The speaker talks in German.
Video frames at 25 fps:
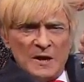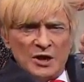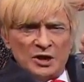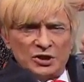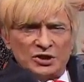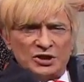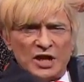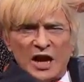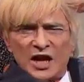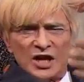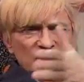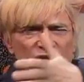
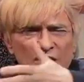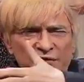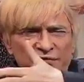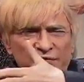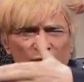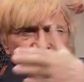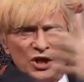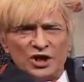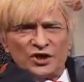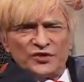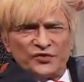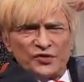da ist sie
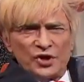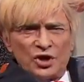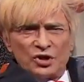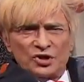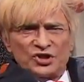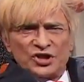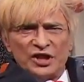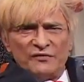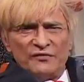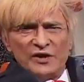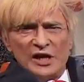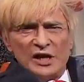völlig
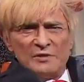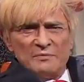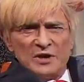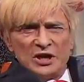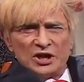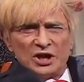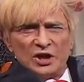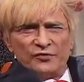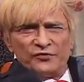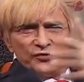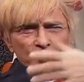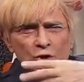verrückt. Sie will
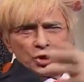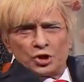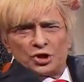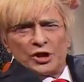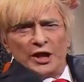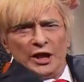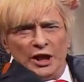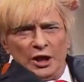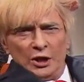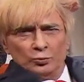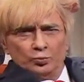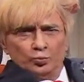mit den
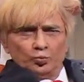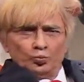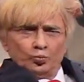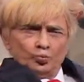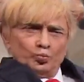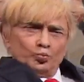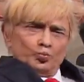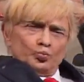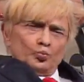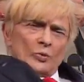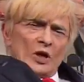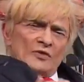Flüchtlingen
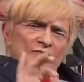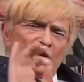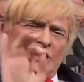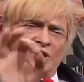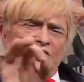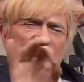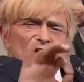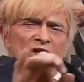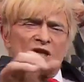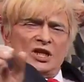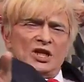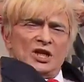will
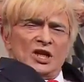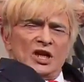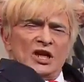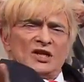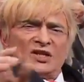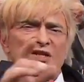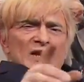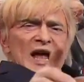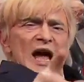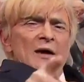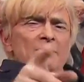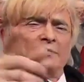sie
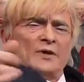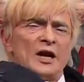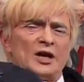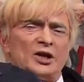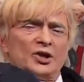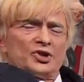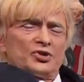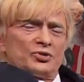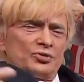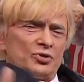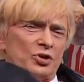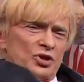Islam
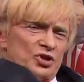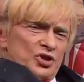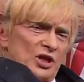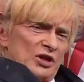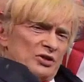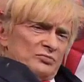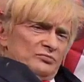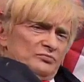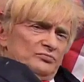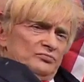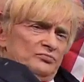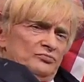machen zu
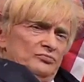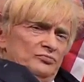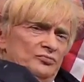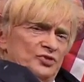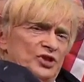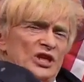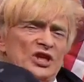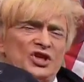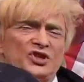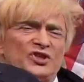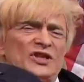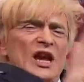Deutschland.
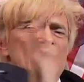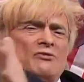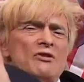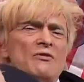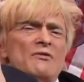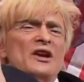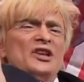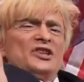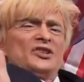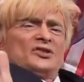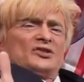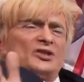Sie ist
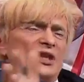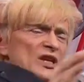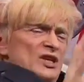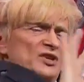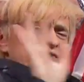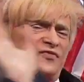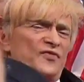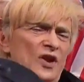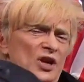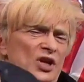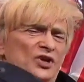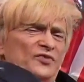Terrorist, sie
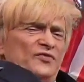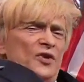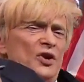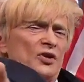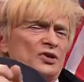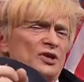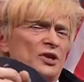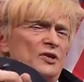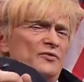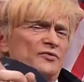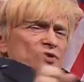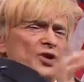ist völlig
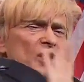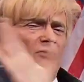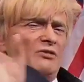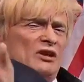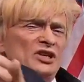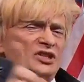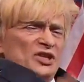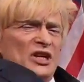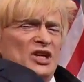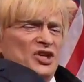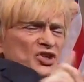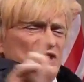verrückt.
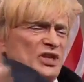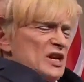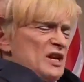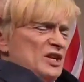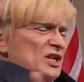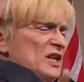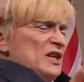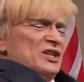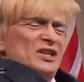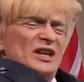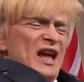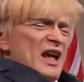Terrorist, sie ist
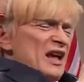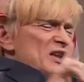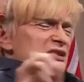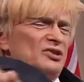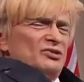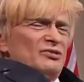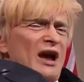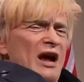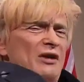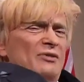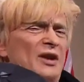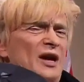eine
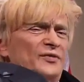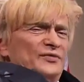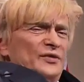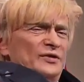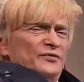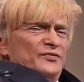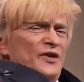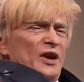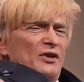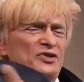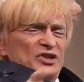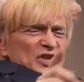
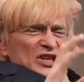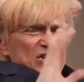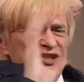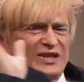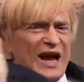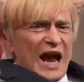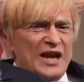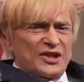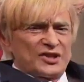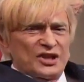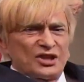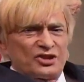grauenhafte Frau, sie ist
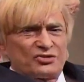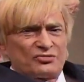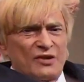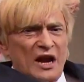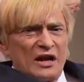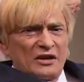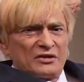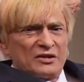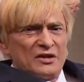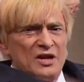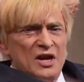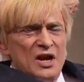
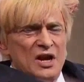geisteskrank.